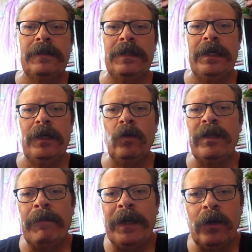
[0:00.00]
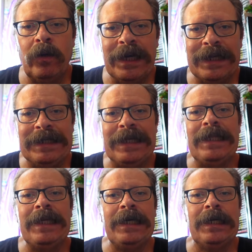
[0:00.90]
de una película que se
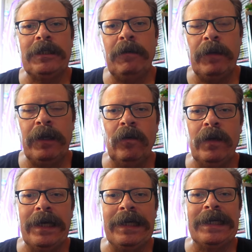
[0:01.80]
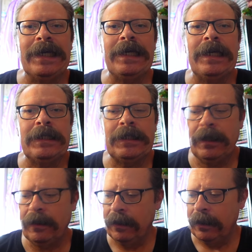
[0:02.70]
niega a ser película y que quiere
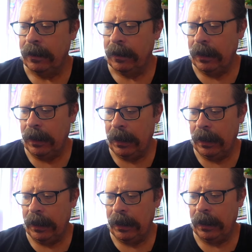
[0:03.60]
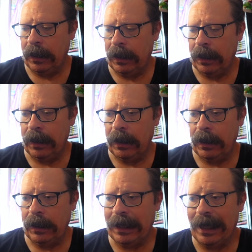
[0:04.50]
ser
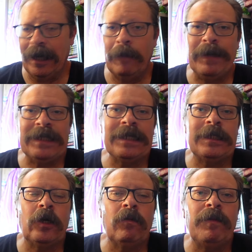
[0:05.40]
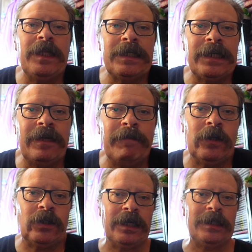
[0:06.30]
eh, y que quiere expresarse como miniserie,
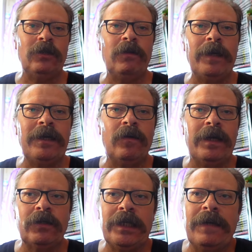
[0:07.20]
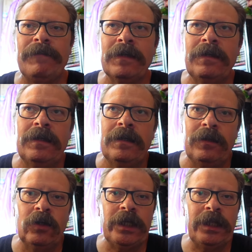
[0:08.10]
pero seguir siendo película. O sea,
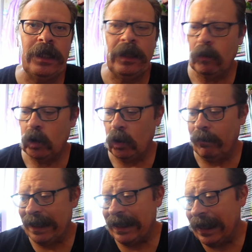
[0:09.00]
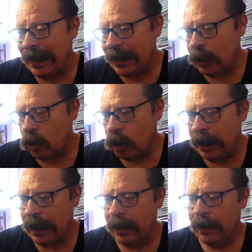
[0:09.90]
no se entiende mucho. Más allá de que esto
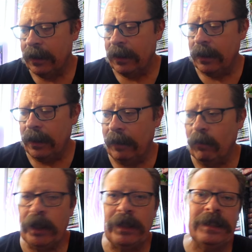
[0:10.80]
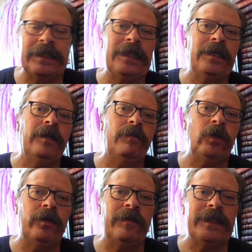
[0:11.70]
sea muy interesante desde el punto de